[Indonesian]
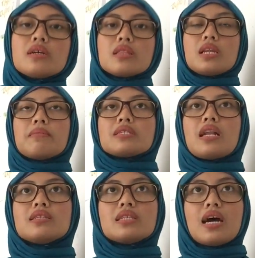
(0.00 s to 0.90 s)
tadi
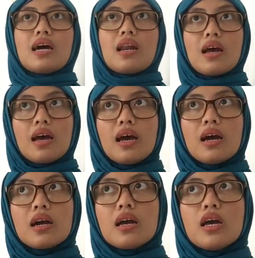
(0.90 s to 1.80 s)
masalah
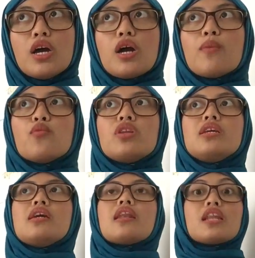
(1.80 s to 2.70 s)
jarak, kemudian